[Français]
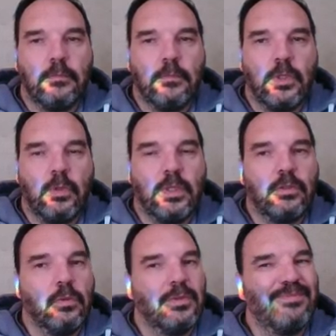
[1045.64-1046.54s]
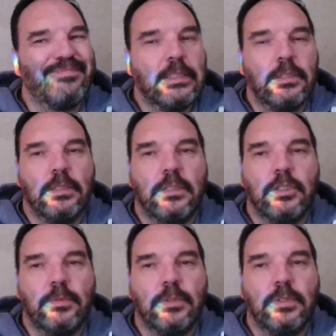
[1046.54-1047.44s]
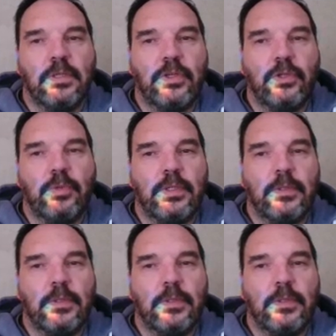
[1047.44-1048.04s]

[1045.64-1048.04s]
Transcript: Trois secondes. Je pense que ça va être cuit